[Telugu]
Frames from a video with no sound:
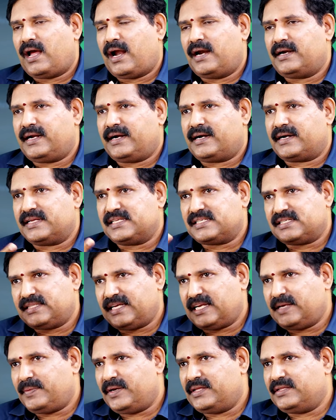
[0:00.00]
అంటే ఇక్కడ రిస్క్
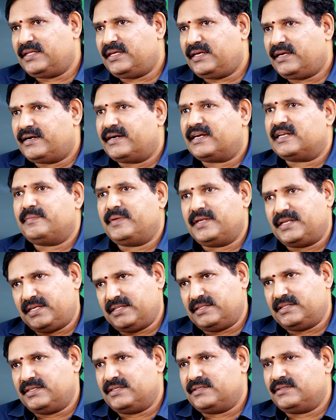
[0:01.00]
తగ్గిపోయింది రిటర్న్
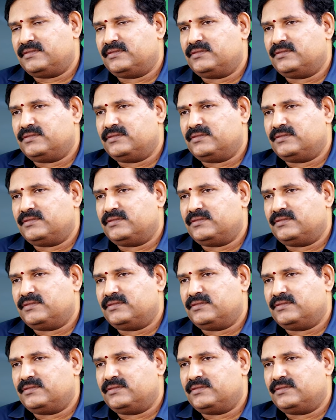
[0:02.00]
పెరిగింది